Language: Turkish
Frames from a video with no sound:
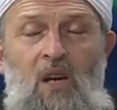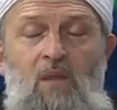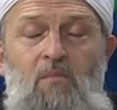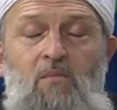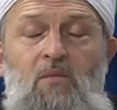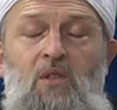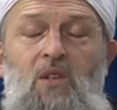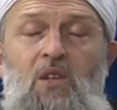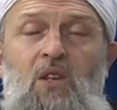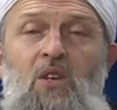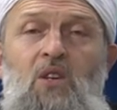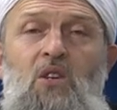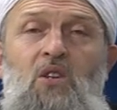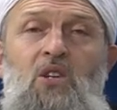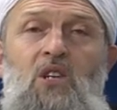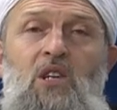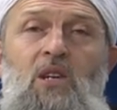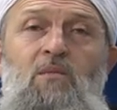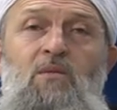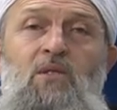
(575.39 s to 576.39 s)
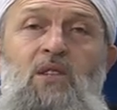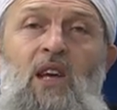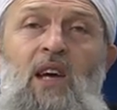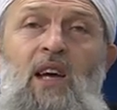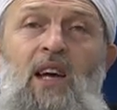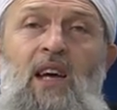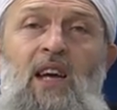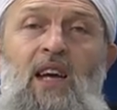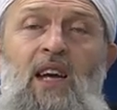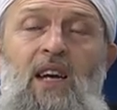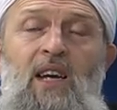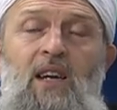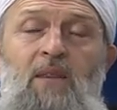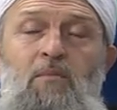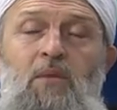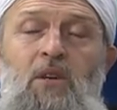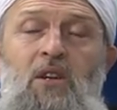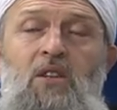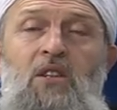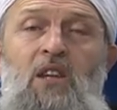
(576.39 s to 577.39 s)
Bizi hiç kimse
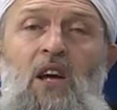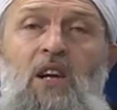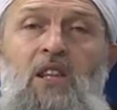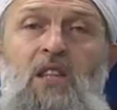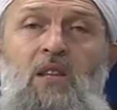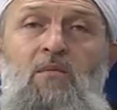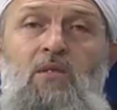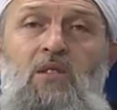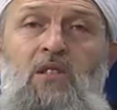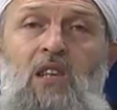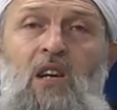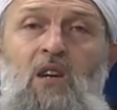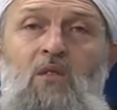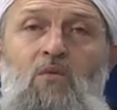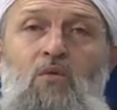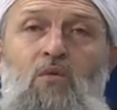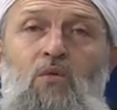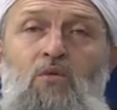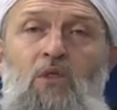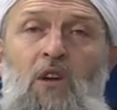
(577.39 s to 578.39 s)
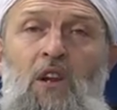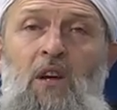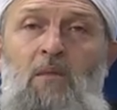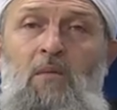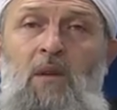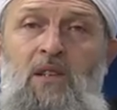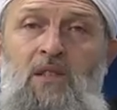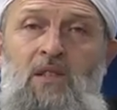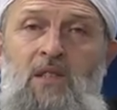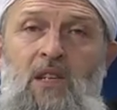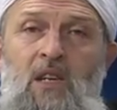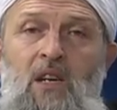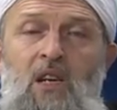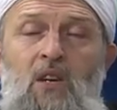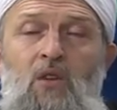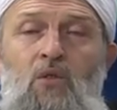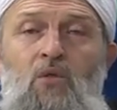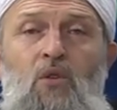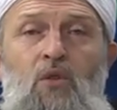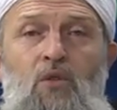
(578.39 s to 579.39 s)
bir derdimizden kurtaramaz.
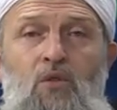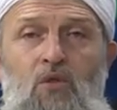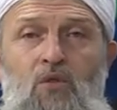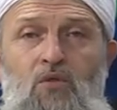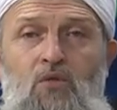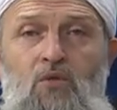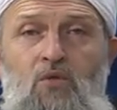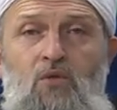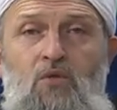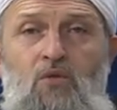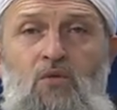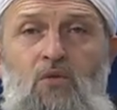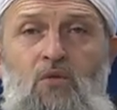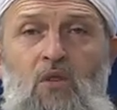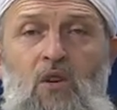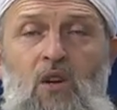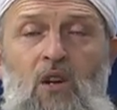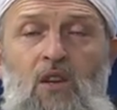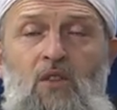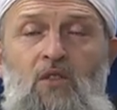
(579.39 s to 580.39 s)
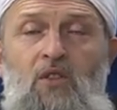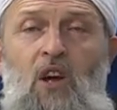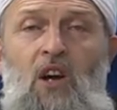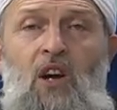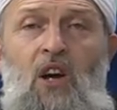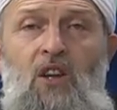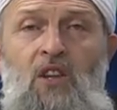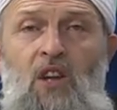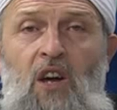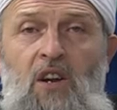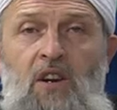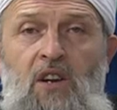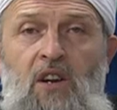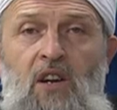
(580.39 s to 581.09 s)
Görüyorsunuz ne kadar